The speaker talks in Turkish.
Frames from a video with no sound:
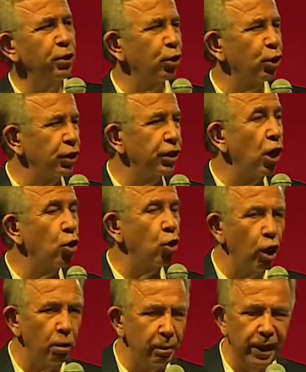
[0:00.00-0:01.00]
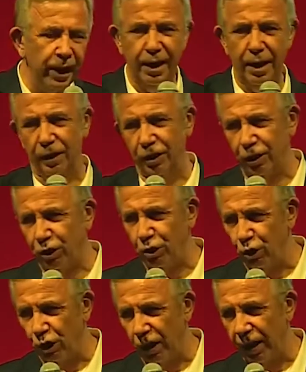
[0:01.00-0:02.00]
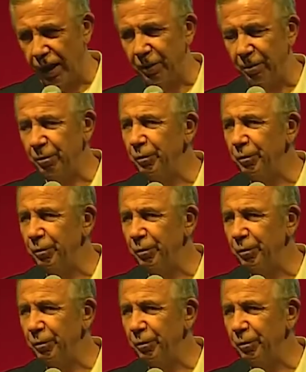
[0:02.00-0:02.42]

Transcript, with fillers: uğrunda ölmeye geldik diyorlar.